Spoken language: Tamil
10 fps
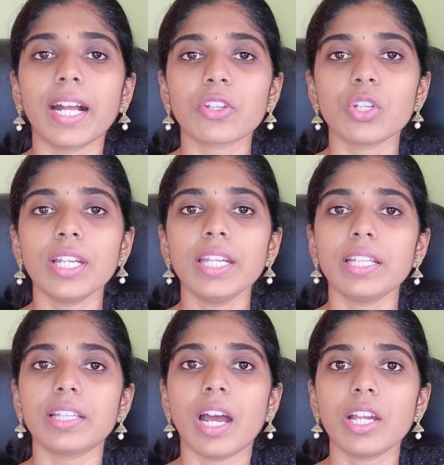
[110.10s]
ஆக்சுவலி
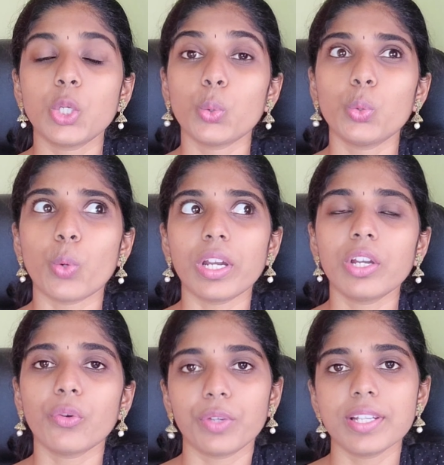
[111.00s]
நான் டூ ஒன்
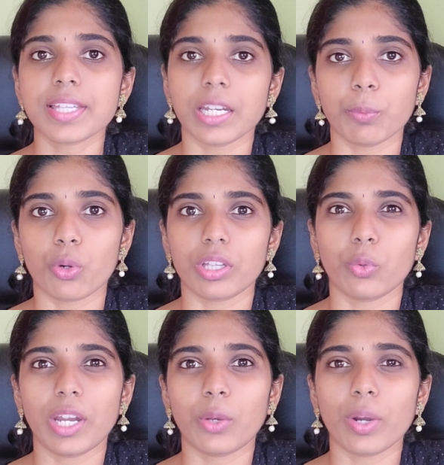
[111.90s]
அண்ட் ஆஃப் இயர்ஸ் கிட்ட
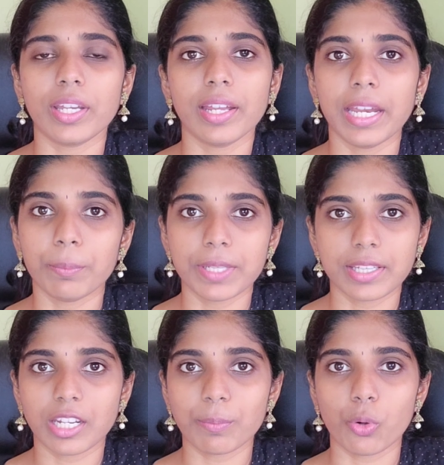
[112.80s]
போட்டிருந்தேன் ஒரு லைக் ஒன் இயர் எயிட்
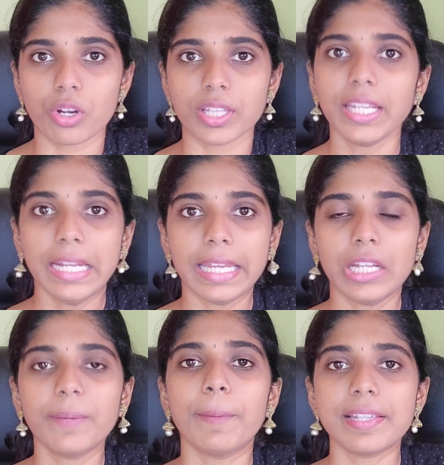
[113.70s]
மந்த்ஸ் கிட்ட போட்டிருந்தேன் ஏன்னா
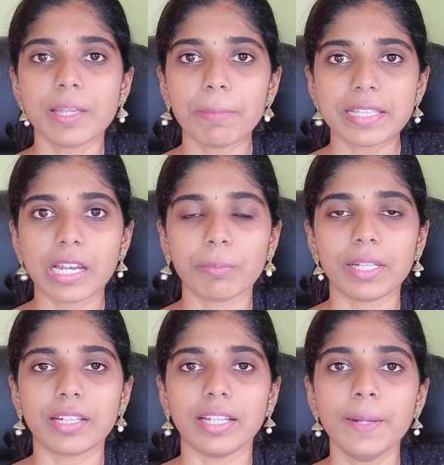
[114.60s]
எனக்கு
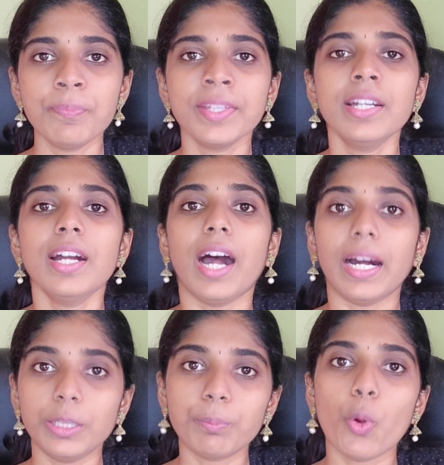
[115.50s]
பெருசாக இல்லை
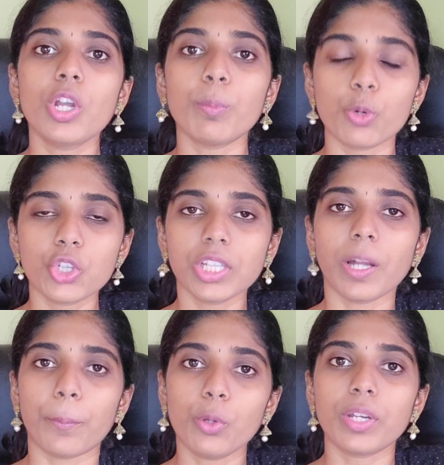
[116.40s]
அது போட்டு
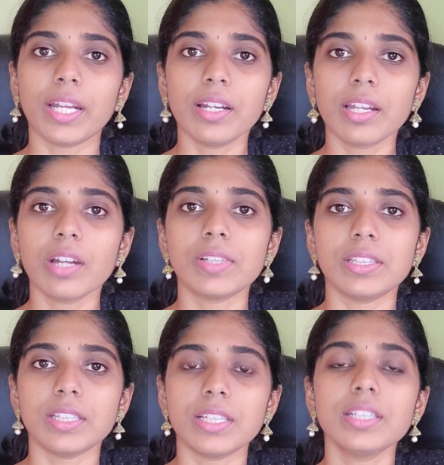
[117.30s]
முடிச்சதுக்கப்புறம் ரெகுலராக
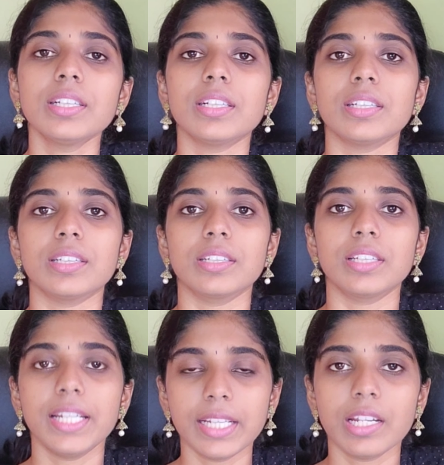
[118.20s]
வந்துட்டு
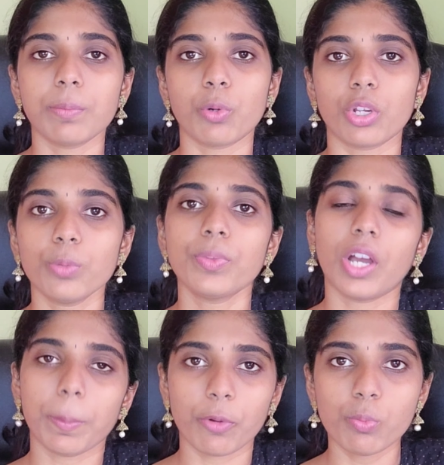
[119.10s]
ரீடைனர் போடணும்
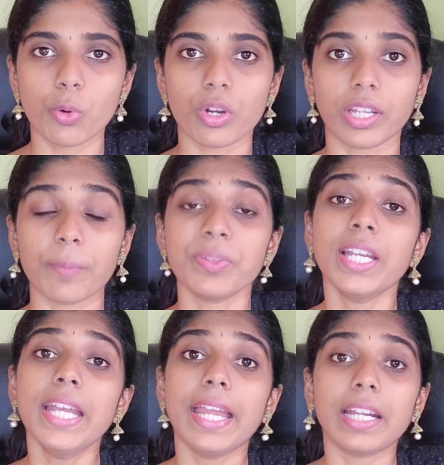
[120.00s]
நான் இப்போவும் போட்டிருக்கேன்
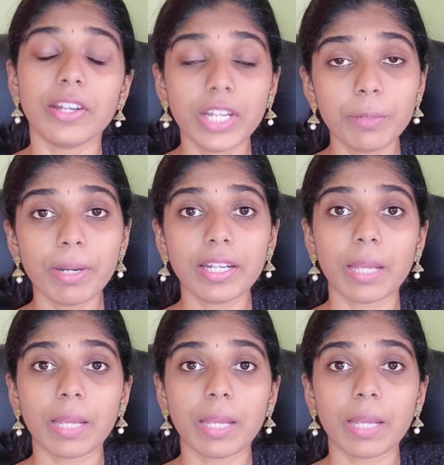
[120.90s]
எனக்கு ட்ரீட்மெண்ட்